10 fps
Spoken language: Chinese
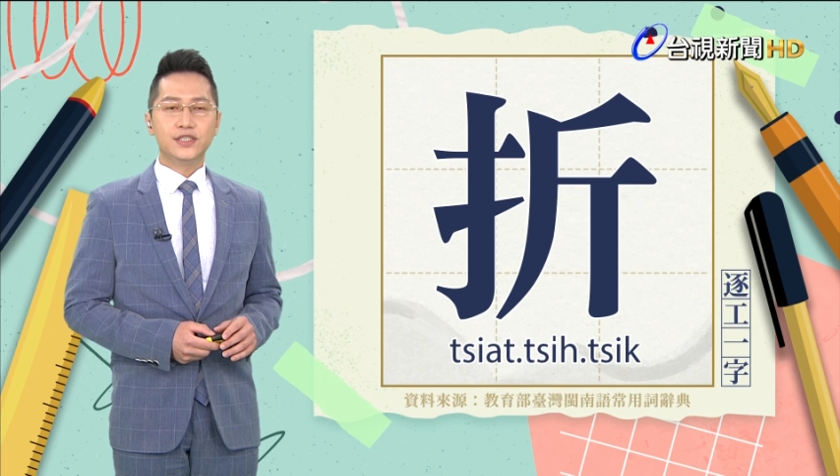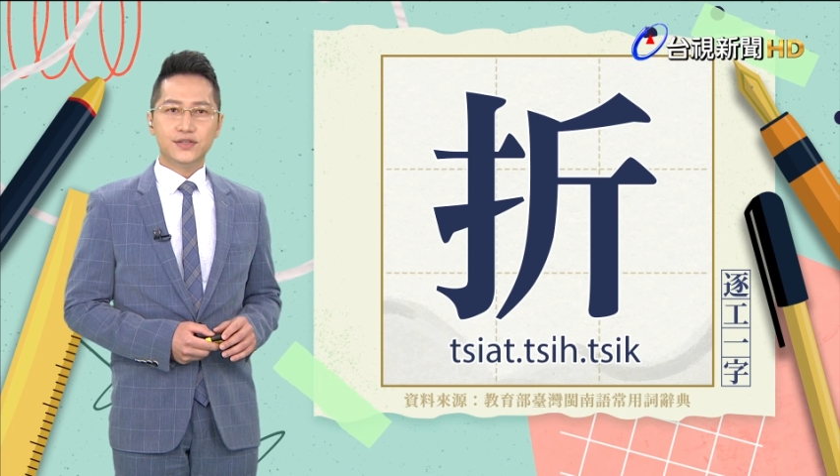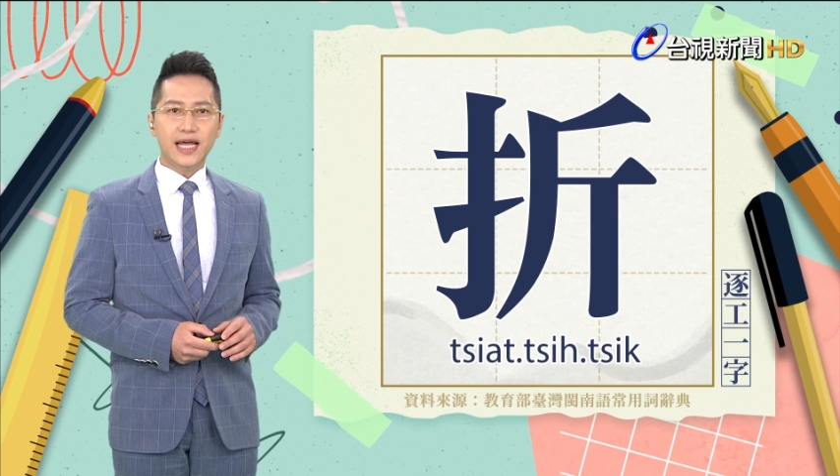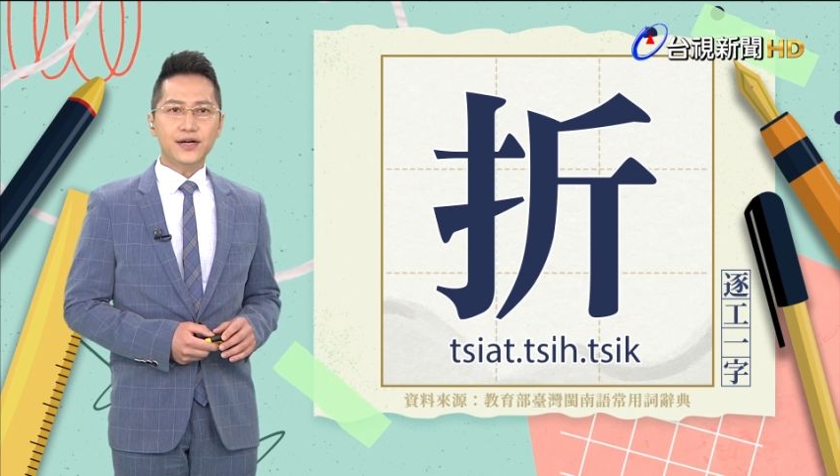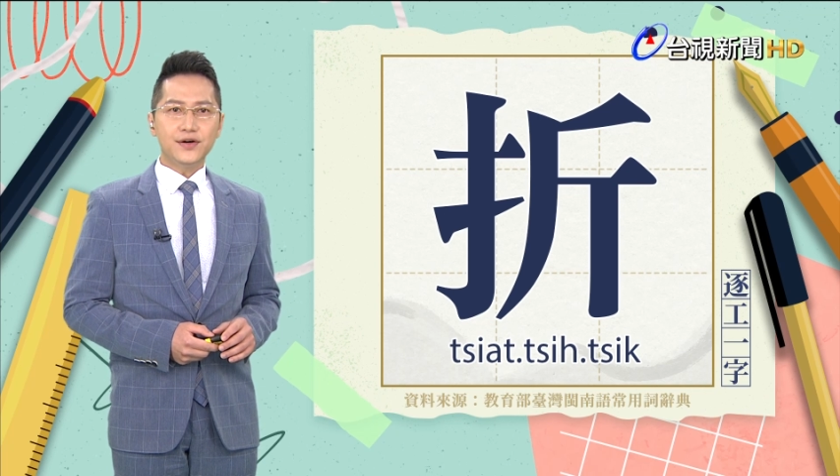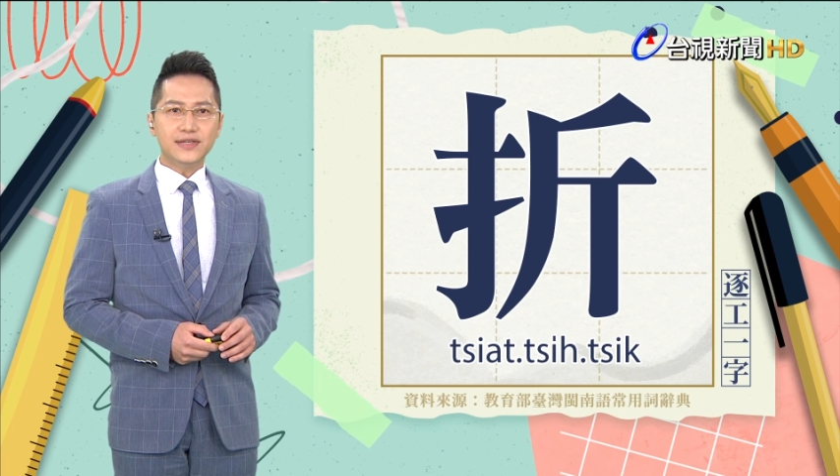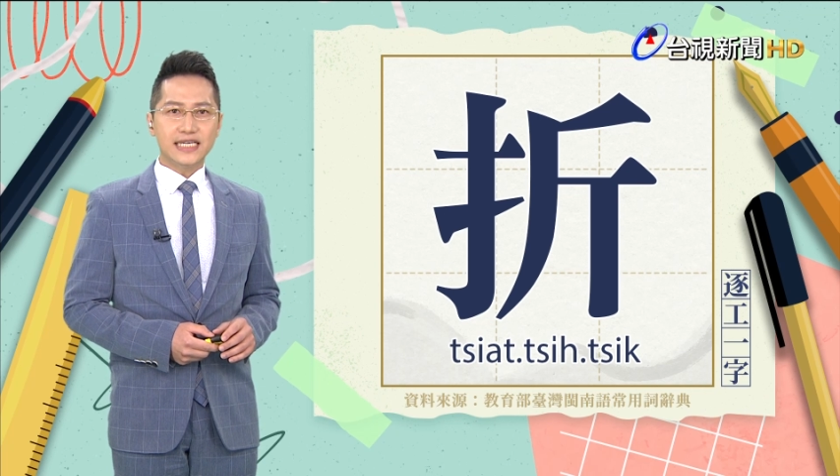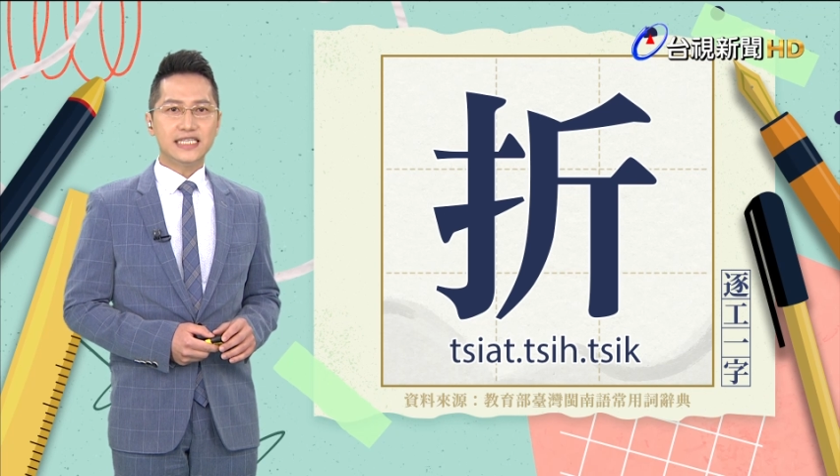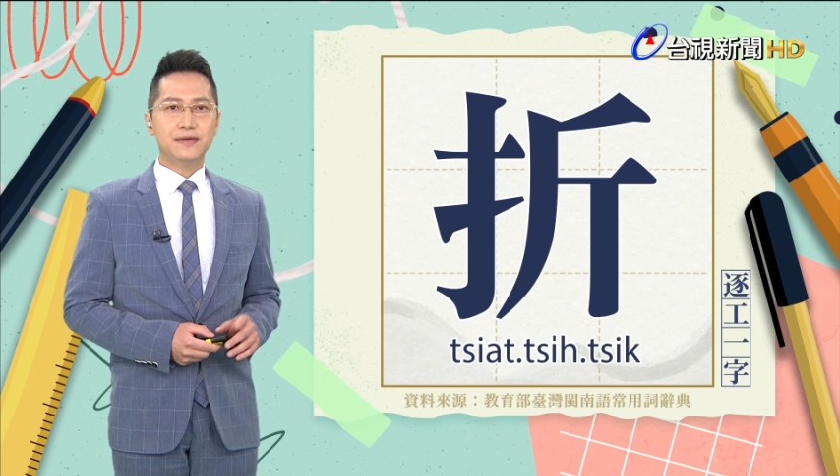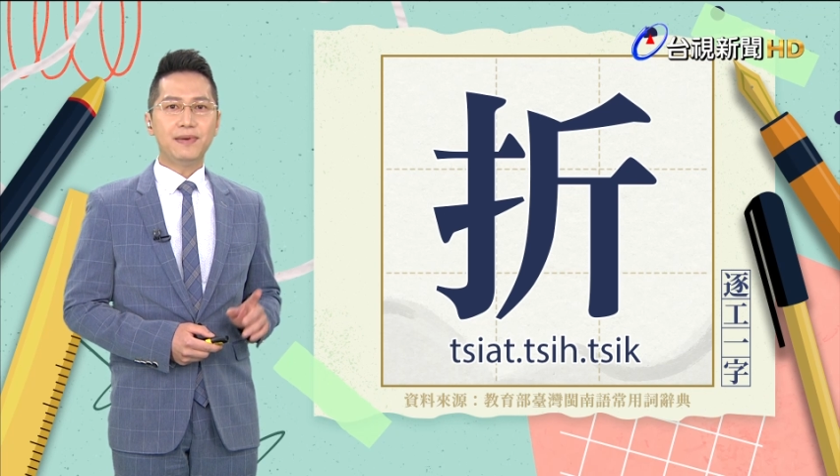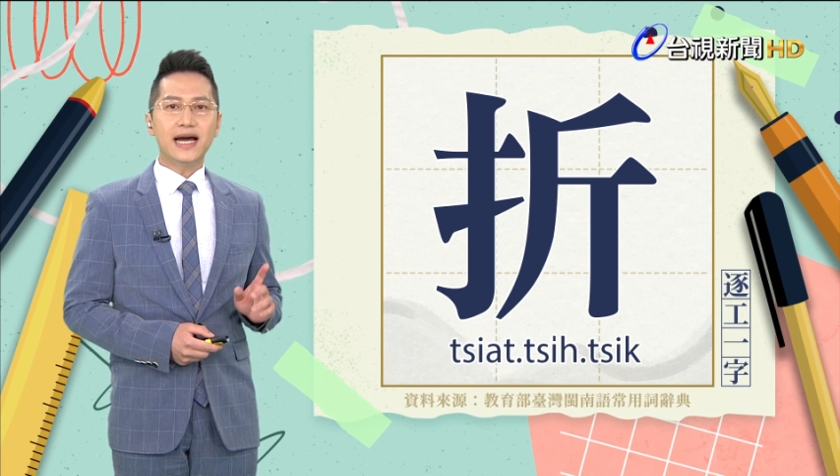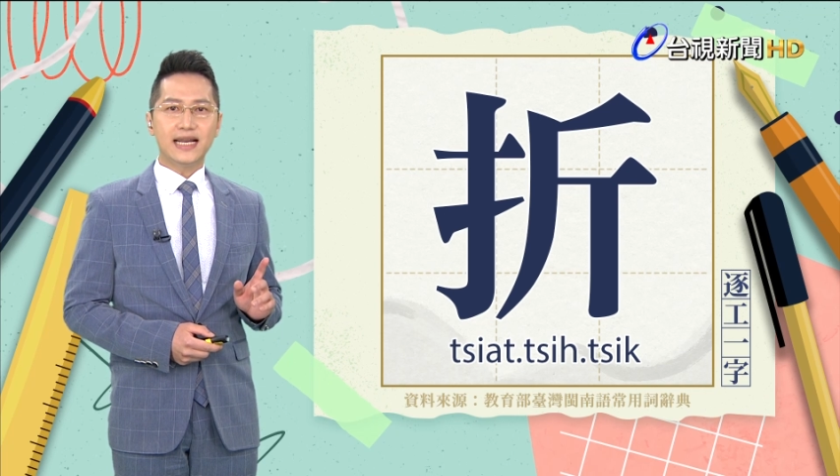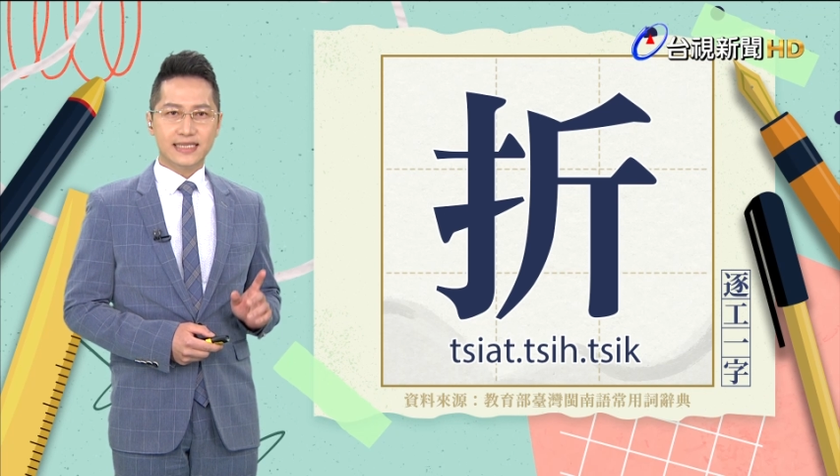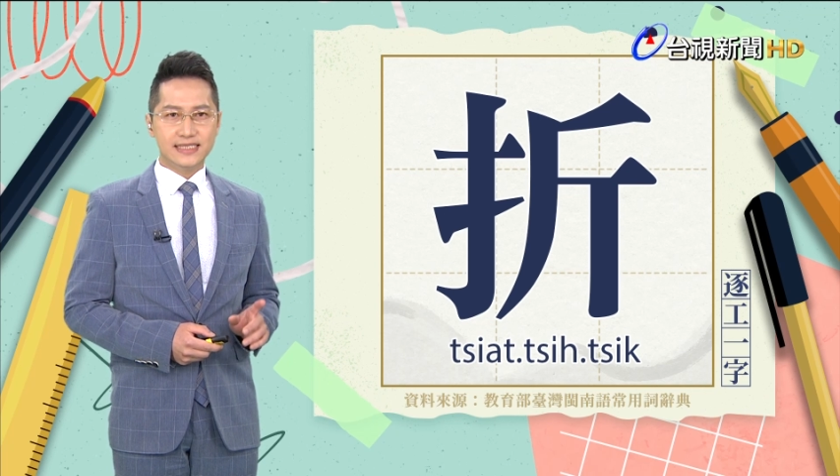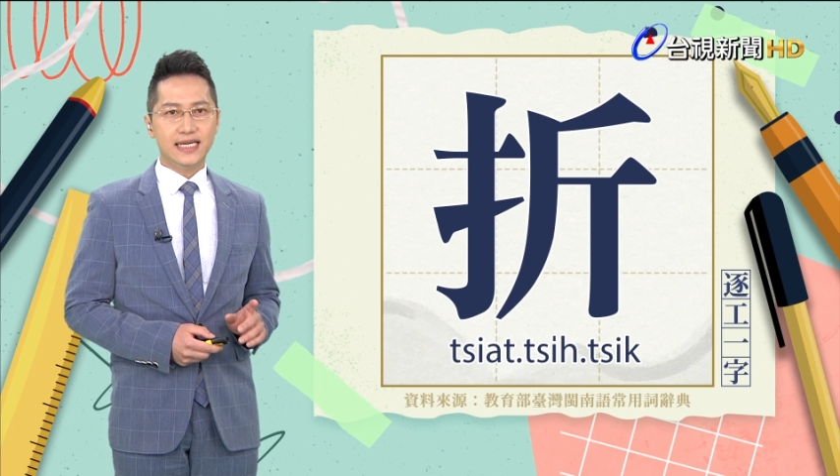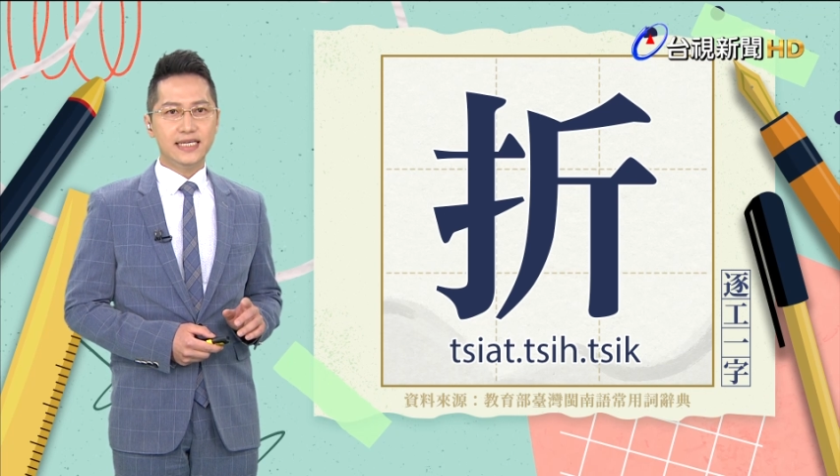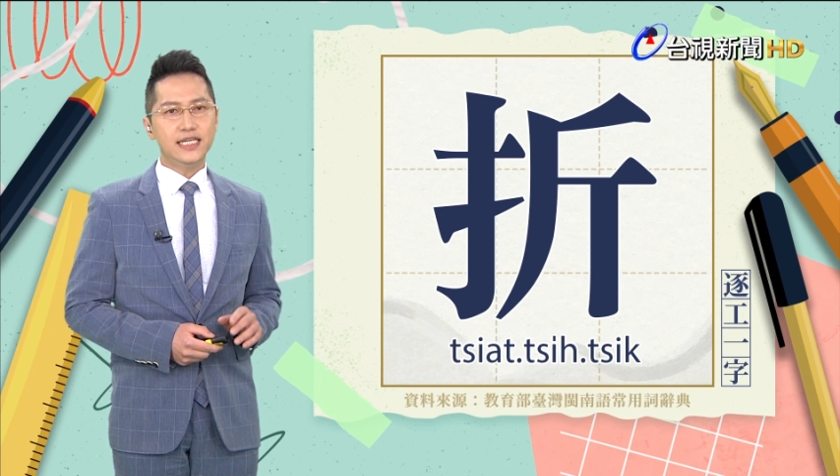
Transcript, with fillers: 像咱讲若是拍六折，